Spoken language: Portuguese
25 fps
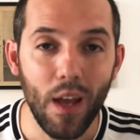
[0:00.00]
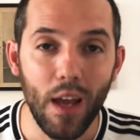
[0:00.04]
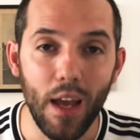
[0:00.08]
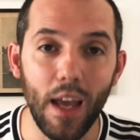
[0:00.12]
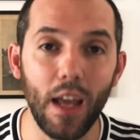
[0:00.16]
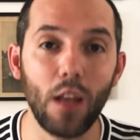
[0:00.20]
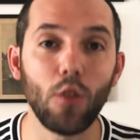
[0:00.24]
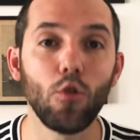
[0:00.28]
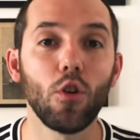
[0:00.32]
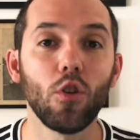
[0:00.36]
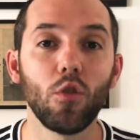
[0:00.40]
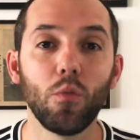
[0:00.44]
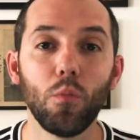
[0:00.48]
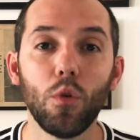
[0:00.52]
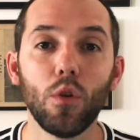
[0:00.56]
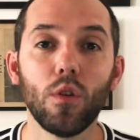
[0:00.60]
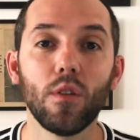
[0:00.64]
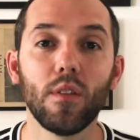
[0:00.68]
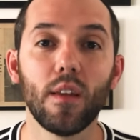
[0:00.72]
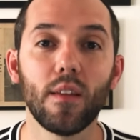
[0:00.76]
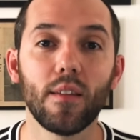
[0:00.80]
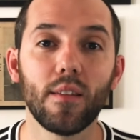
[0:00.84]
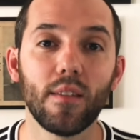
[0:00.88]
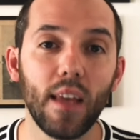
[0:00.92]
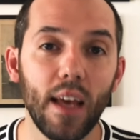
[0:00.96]
Em
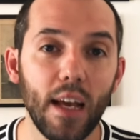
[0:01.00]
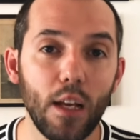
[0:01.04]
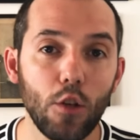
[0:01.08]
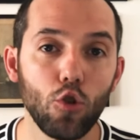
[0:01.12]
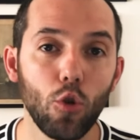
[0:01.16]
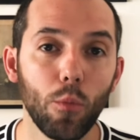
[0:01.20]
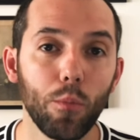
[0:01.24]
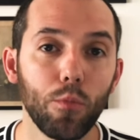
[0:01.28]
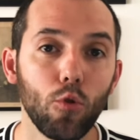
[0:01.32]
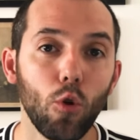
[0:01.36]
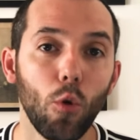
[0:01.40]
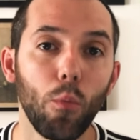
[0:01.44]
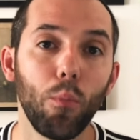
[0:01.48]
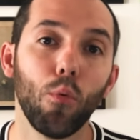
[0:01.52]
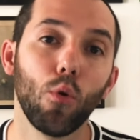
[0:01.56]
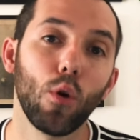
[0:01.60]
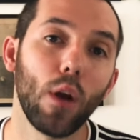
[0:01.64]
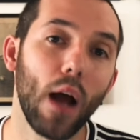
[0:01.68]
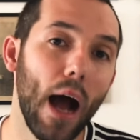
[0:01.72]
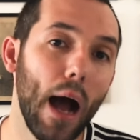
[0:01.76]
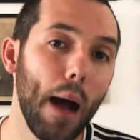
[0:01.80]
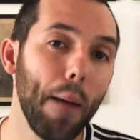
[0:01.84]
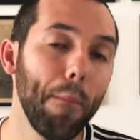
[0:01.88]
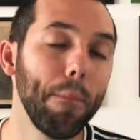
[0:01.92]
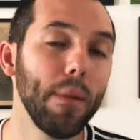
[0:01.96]
2017 optou por
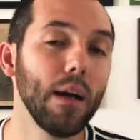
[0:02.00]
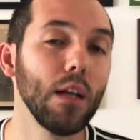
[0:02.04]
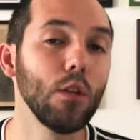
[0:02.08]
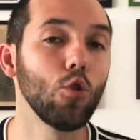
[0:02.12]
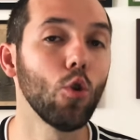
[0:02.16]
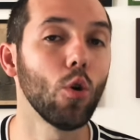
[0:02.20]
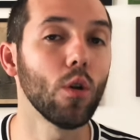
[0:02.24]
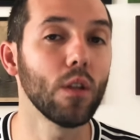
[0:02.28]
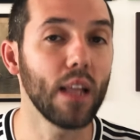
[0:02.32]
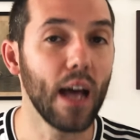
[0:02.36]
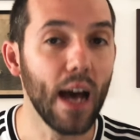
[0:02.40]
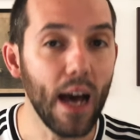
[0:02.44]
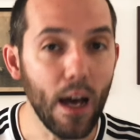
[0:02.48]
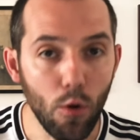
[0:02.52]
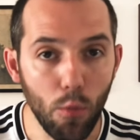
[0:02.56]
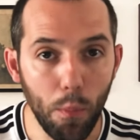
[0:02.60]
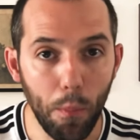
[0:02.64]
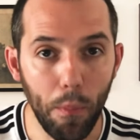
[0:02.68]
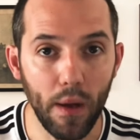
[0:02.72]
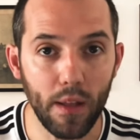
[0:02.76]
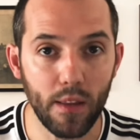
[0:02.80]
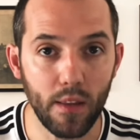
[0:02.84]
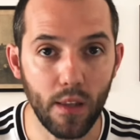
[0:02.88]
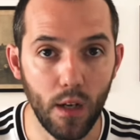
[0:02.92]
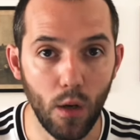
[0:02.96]
abandonar o
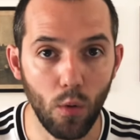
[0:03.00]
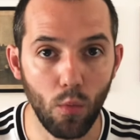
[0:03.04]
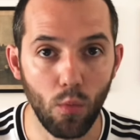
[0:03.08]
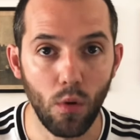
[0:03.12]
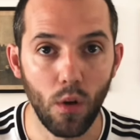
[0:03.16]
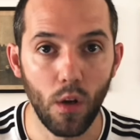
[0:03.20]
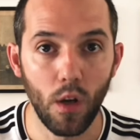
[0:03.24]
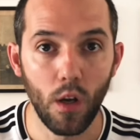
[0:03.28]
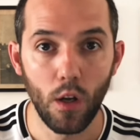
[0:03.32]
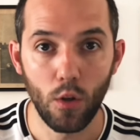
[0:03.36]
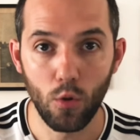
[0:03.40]
padrão